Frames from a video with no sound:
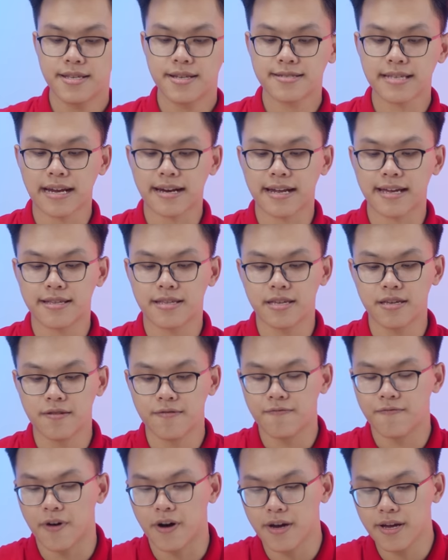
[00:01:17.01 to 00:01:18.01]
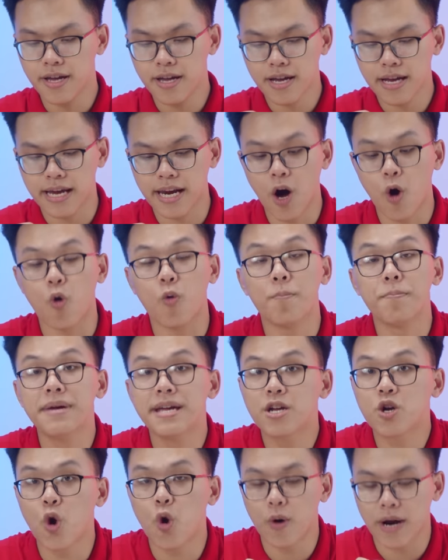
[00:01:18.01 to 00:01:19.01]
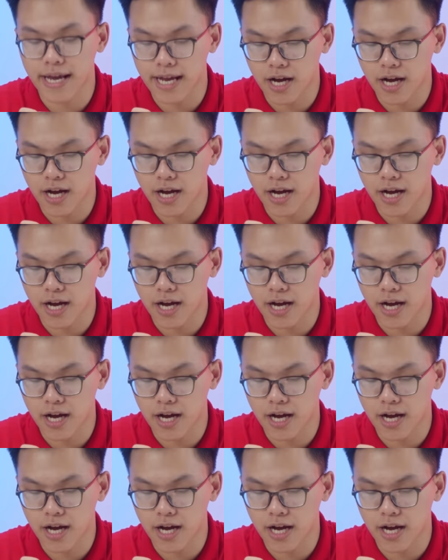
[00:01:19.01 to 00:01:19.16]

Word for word: Chiếc sạc này thì với cái đầu micro